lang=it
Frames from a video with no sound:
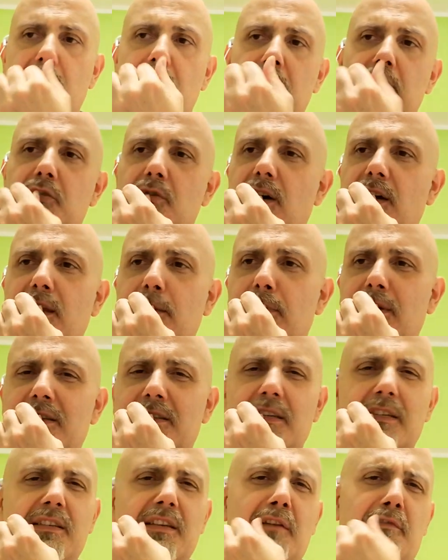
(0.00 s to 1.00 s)
delle giocate
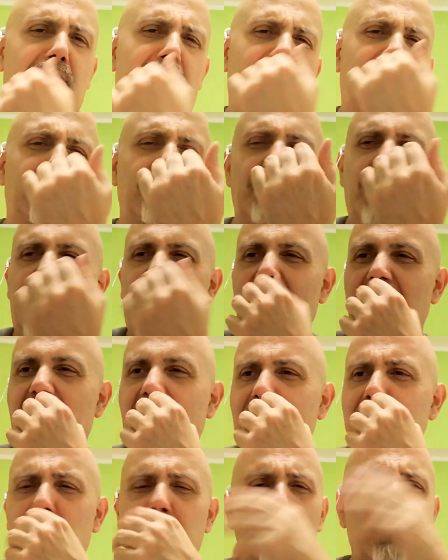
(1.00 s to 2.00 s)
pazzesche, ha fatto un
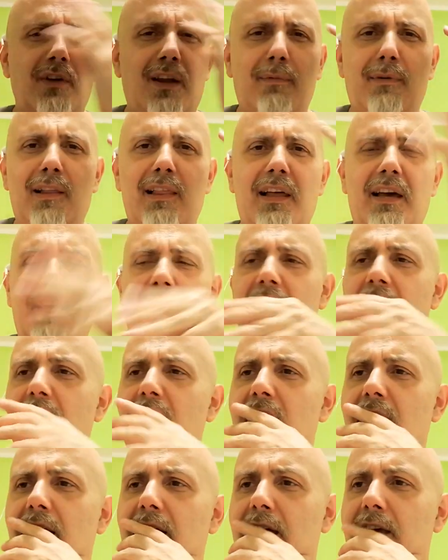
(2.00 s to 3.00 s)
aggancio con una palla che,
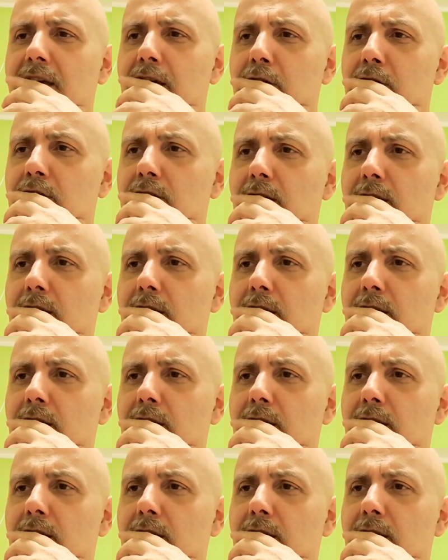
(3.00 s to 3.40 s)
che